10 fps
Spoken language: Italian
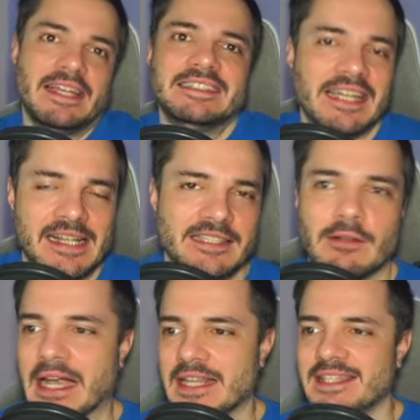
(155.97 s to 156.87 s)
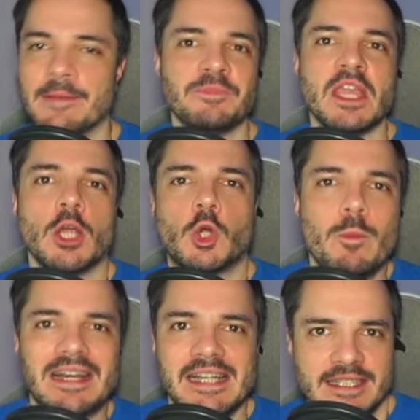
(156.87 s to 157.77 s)
internazionale di
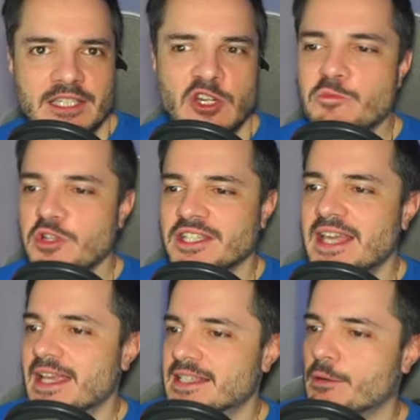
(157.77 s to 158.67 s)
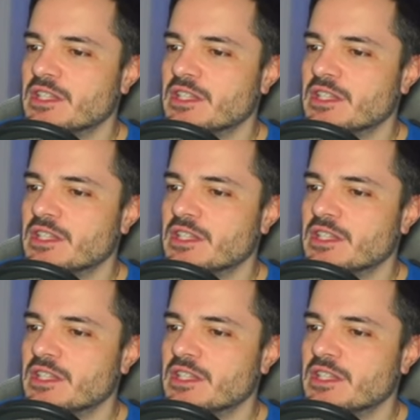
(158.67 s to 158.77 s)
Kubernetes Community Days.